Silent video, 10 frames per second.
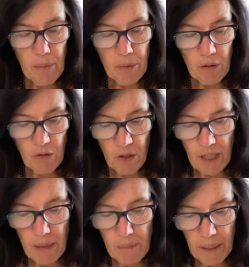La
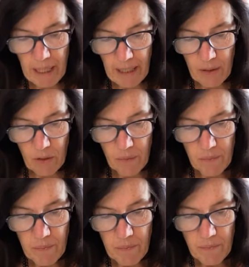provoca el pecado.
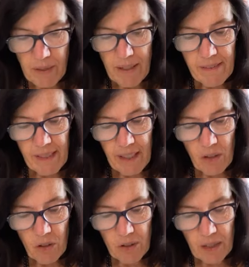Se
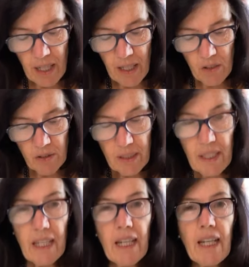encontraron
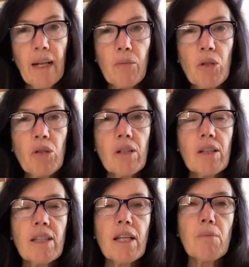el amor
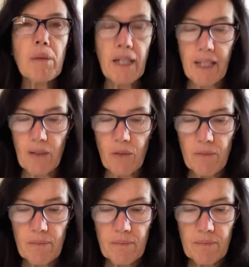y el
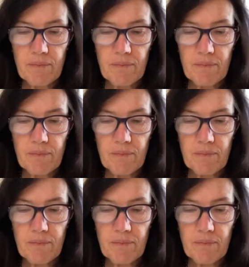pecado.